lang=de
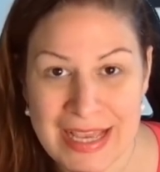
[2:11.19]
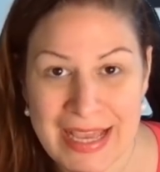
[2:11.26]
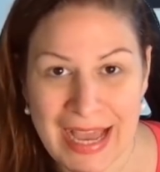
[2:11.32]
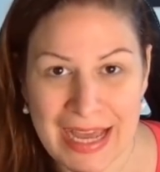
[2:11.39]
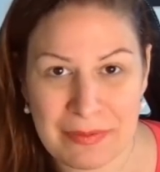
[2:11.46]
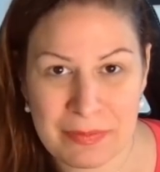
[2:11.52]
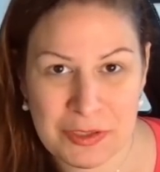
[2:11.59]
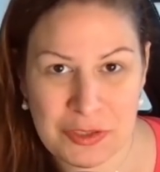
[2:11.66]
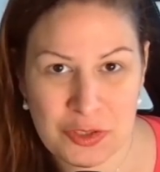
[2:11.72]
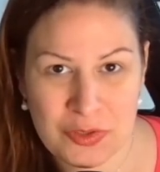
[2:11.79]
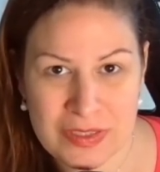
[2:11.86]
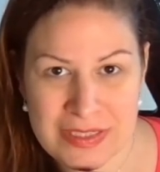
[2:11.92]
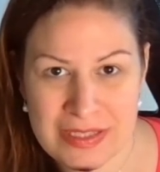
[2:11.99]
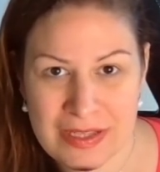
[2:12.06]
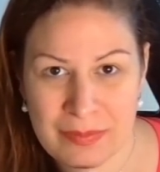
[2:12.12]
hat man schon
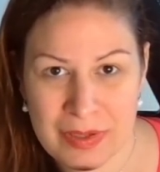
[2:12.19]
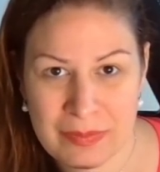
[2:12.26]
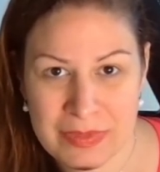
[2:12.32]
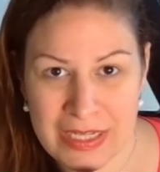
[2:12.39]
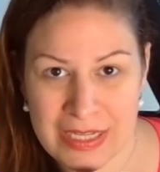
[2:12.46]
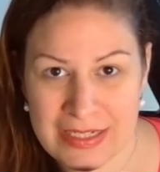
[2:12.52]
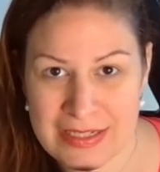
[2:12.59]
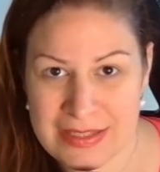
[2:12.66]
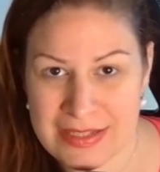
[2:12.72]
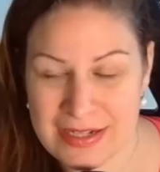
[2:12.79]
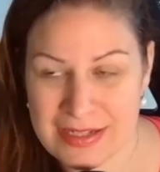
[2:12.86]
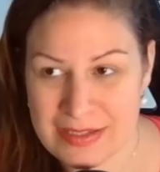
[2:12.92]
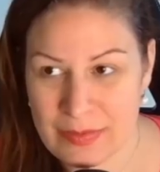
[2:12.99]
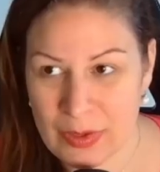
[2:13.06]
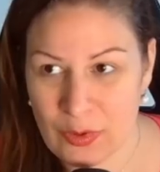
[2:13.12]
gesehen beim Date, dass ihr
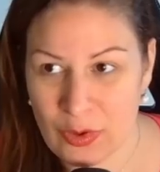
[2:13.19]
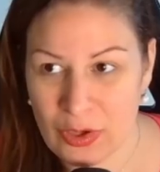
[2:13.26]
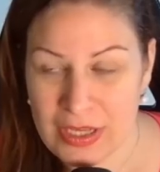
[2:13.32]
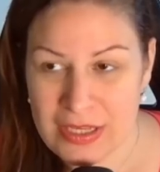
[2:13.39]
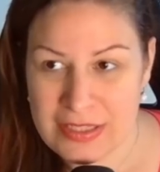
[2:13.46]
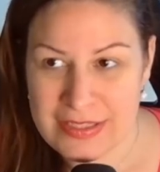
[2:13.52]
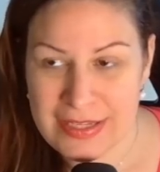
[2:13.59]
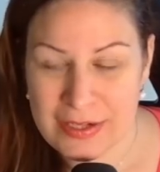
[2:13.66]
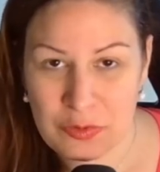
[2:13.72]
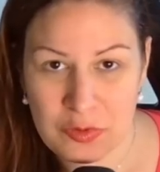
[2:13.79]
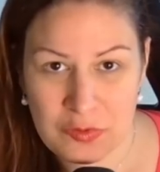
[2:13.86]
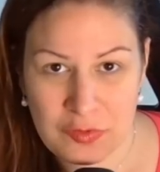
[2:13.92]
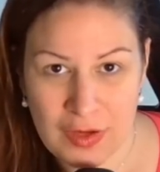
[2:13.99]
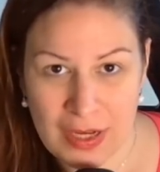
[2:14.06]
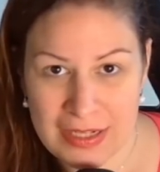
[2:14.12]
das immer noch sehr gut
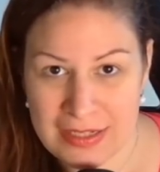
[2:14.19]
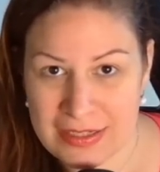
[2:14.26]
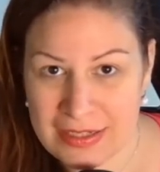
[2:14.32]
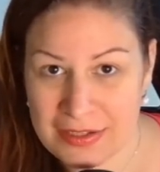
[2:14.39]
gefall,